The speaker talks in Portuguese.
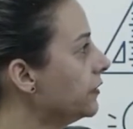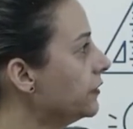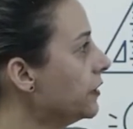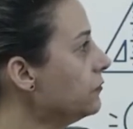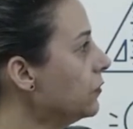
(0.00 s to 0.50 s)

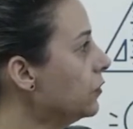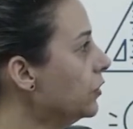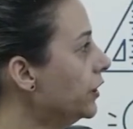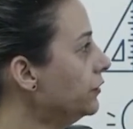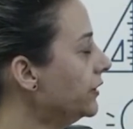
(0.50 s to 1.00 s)
Então,
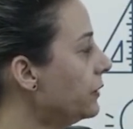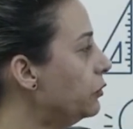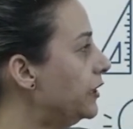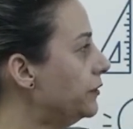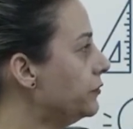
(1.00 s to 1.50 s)
colocando,
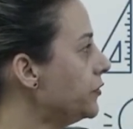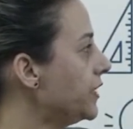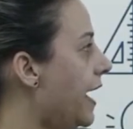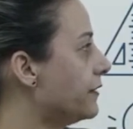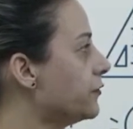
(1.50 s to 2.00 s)
tabulando nos
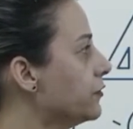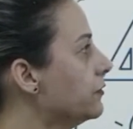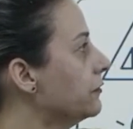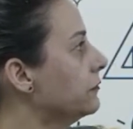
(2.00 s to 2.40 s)
dados.